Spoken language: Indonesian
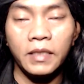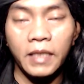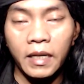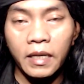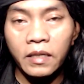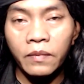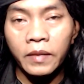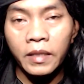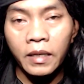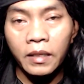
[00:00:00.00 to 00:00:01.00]
Jangan
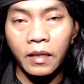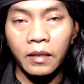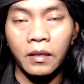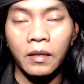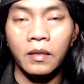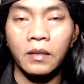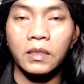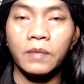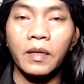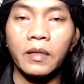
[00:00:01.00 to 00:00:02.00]
dibiarkan,
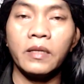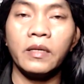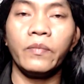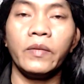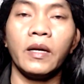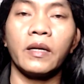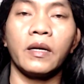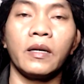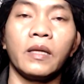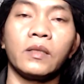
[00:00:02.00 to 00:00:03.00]
semakin
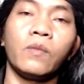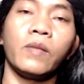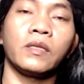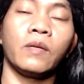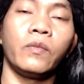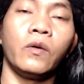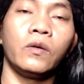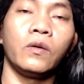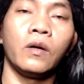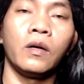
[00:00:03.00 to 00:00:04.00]
dibiarkan atau masa bodoh,